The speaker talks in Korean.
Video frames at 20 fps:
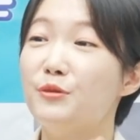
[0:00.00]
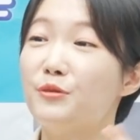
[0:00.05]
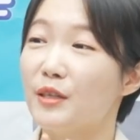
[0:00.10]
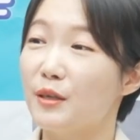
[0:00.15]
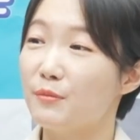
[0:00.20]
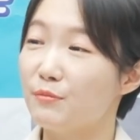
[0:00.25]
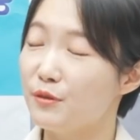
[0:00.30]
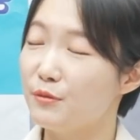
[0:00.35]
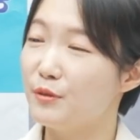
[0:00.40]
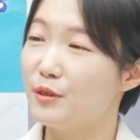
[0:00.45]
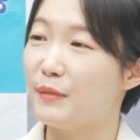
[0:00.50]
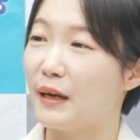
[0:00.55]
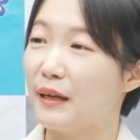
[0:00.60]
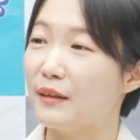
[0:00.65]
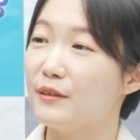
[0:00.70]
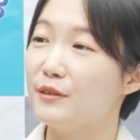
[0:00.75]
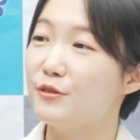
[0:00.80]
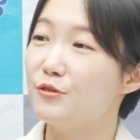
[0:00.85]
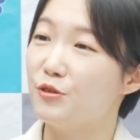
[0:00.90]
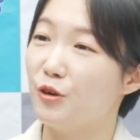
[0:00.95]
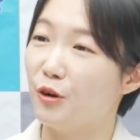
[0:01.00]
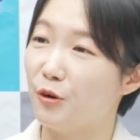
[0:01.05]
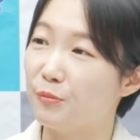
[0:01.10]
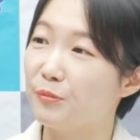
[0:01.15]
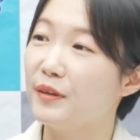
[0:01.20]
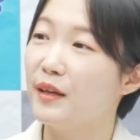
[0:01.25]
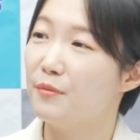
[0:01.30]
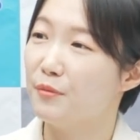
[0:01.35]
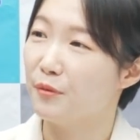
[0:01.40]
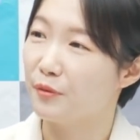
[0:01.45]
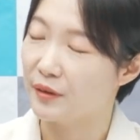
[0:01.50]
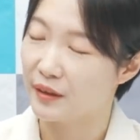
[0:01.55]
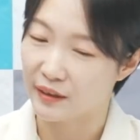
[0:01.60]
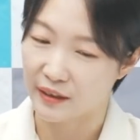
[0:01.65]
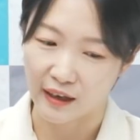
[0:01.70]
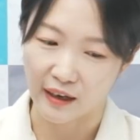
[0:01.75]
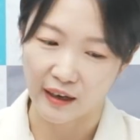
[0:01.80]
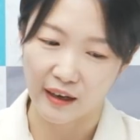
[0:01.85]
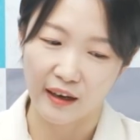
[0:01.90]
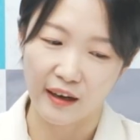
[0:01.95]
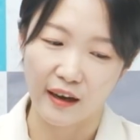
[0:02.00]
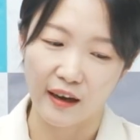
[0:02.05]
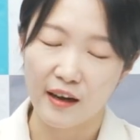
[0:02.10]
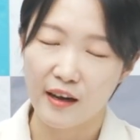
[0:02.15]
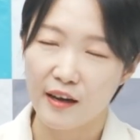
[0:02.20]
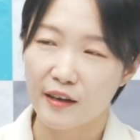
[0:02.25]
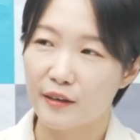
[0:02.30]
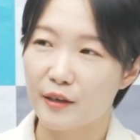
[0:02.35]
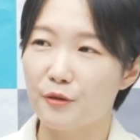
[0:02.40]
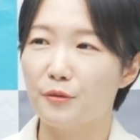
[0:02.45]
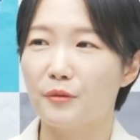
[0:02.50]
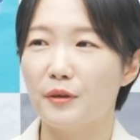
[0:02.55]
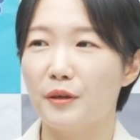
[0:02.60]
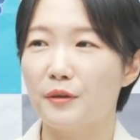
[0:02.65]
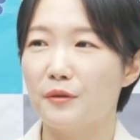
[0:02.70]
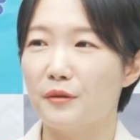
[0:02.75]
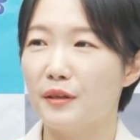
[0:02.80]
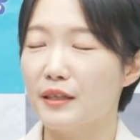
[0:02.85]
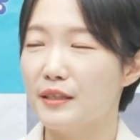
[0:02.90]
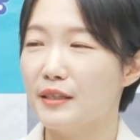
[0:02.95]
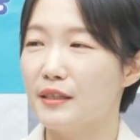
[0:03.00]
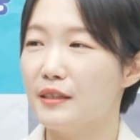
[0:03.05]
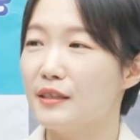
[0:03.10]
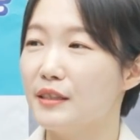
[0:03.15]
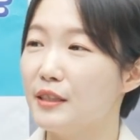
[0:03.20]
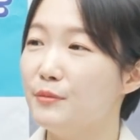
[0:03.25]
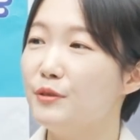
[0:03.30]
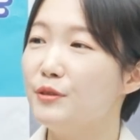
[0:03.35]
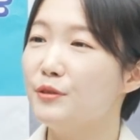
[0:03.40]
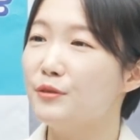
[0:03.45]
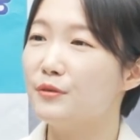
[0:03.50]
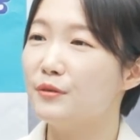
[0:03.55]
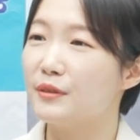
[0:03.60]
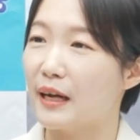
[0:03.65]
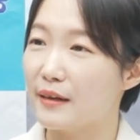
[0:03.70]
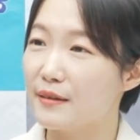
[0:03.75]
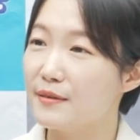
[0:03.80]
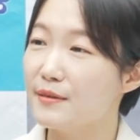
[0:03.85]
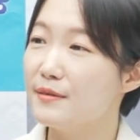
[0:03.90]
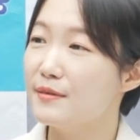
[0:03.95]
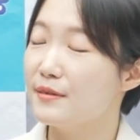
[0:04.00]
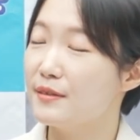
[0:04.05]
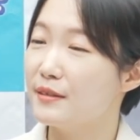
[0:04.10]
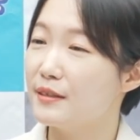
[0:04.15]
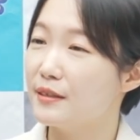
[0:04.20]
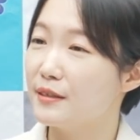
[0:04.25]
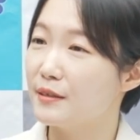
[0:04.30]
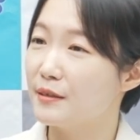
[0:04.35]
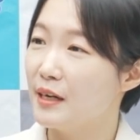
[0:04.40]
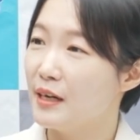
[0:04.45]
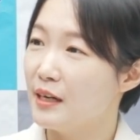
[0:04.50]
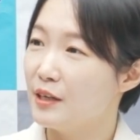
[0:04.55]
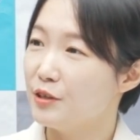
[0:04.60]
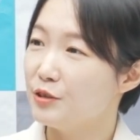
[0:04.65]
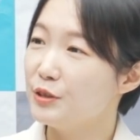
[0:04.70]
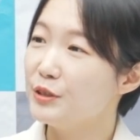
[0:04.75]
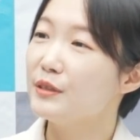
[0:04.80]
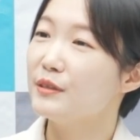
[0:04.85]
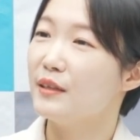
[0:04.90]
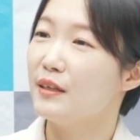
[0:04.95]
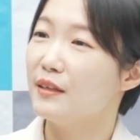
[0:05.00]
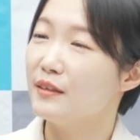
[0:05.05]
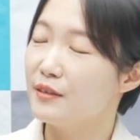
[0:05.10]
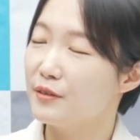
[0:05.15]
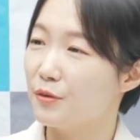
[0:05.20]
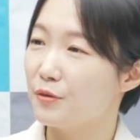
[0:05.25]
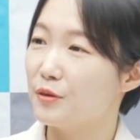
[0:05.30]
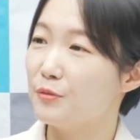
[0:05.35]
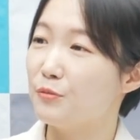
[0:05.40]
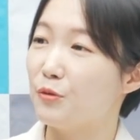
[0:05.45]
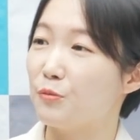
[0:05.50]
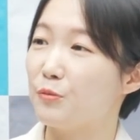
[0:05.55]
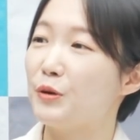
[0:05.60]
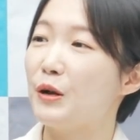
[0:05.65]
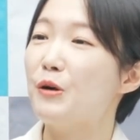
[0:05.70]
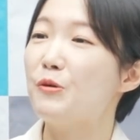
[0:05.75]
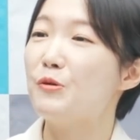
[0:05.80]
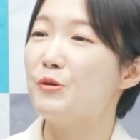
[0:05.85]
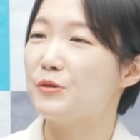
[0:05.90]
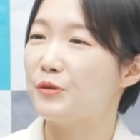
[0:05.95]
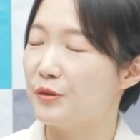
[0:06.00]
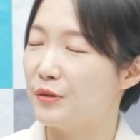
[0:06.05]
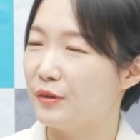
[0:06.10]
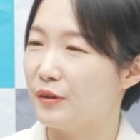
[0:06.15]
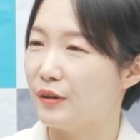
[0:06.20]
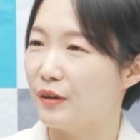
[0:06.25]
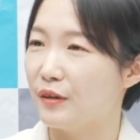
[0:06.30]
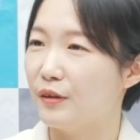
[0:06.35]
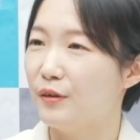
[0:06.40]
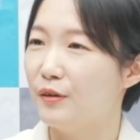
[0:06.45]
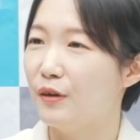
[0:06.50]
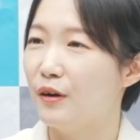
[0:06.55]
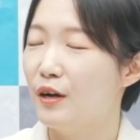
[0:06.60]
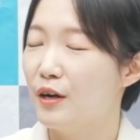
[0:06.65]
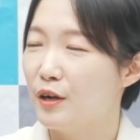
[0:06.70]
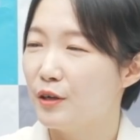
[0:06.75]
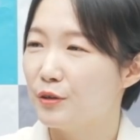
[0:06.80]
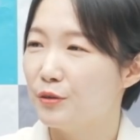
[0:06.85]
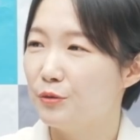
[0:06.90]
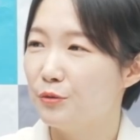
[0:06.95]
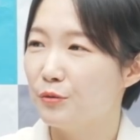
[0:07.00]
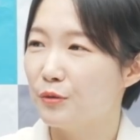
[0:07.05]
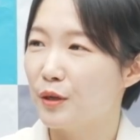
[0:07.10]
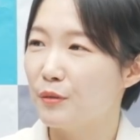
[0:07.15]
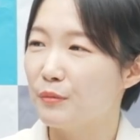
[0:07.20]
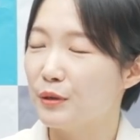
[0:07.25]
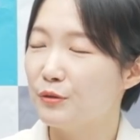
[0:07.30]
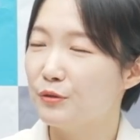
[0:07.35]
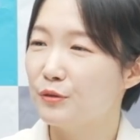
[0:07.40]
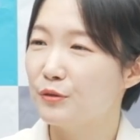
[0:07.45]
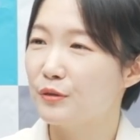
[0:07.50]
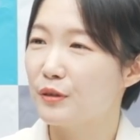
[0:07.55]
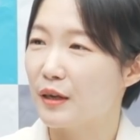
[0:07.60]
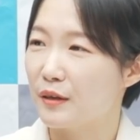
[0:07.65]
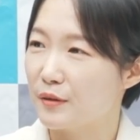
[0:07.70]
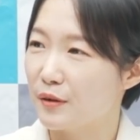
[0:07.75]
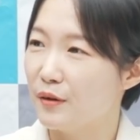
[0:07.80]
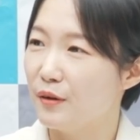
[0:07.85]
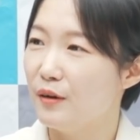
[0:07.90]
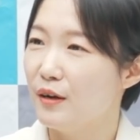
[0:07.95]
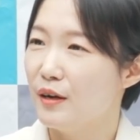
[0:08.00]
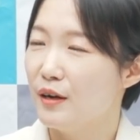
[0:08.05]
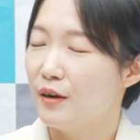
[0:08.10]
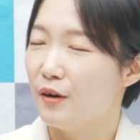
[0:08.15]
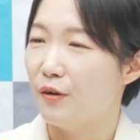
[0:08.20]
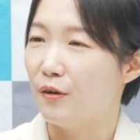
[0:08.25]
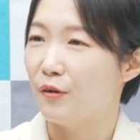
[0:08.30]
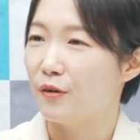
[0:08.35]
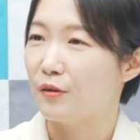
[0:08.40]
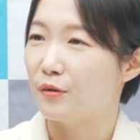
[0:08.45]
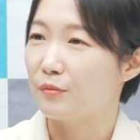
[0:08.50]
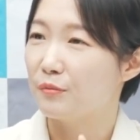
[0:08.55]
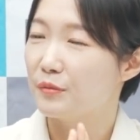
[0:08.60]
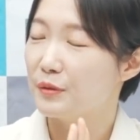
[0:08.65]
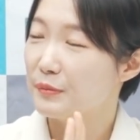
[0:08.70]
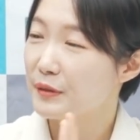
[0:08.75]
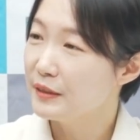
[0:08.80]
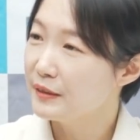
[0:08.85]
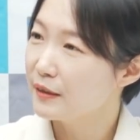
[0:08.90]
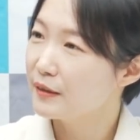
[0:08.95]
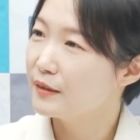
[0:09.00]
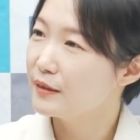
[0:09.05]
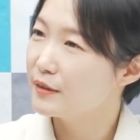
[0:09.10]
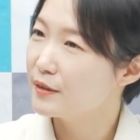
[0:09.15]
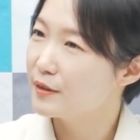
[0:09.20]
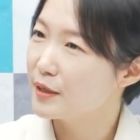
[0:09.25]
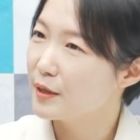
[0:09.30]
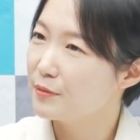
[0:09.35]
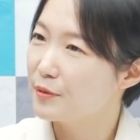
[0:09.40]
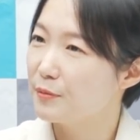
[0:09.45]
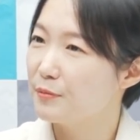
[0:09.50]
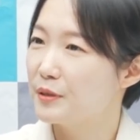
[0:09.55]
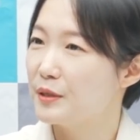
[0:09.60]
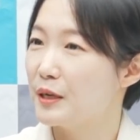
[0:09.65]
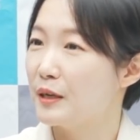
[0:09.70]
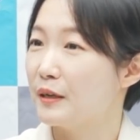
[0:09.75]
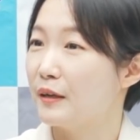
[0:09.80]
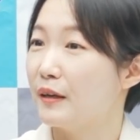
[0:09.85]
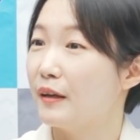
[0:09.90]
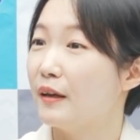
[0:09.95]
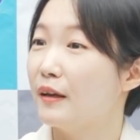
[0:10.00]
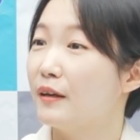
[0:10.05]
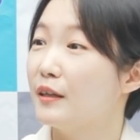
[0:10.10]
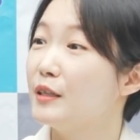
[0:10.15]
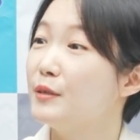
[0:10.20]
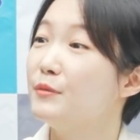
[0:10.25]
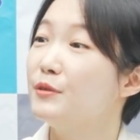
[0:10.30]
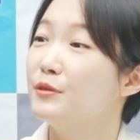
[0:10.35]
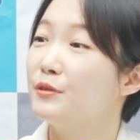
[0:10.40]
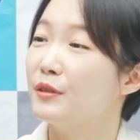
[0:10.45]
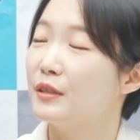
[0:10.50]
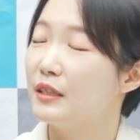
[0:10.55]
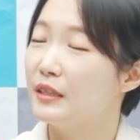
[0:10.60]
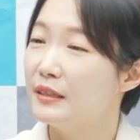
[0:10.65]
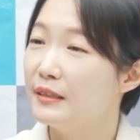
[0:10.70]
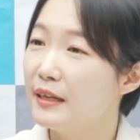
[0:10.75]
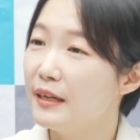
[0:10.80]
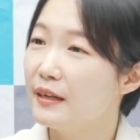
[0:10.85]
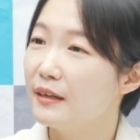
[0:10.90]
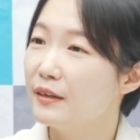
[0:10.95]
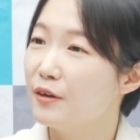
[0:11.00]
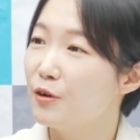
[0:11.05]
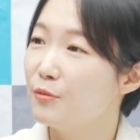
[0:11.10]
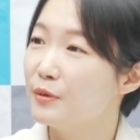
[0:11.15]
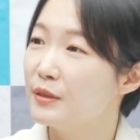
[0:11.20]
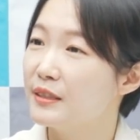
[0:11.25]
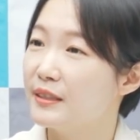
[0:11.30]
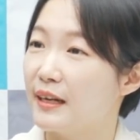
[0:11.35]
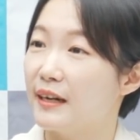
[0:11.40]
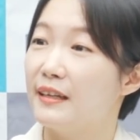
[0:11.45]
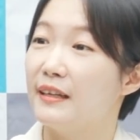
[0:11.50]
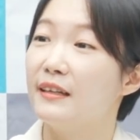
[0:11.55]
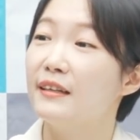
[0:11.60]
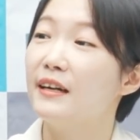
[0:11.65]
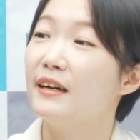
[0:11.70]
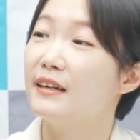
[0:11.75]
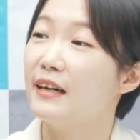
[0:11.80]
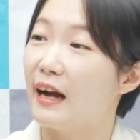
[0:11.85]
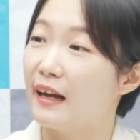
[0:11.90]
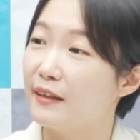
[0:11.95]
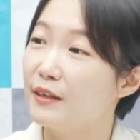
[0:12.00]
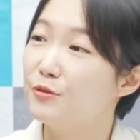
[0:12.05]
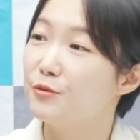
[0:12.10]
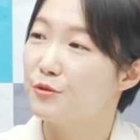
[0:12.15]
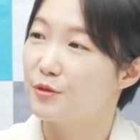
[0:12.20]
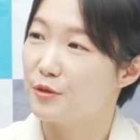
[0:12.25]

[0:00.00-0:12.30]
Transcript: 네. 금융상품을 만들 수 없다 보니까 음. 계속해서 사실 금융 라이센스를 취득하는 것을 목표로 하고 있었는데요. 네. 그동안 미국에서 어, 핀테크 스타트업들에게 금융 은행업을 잘 인가를 안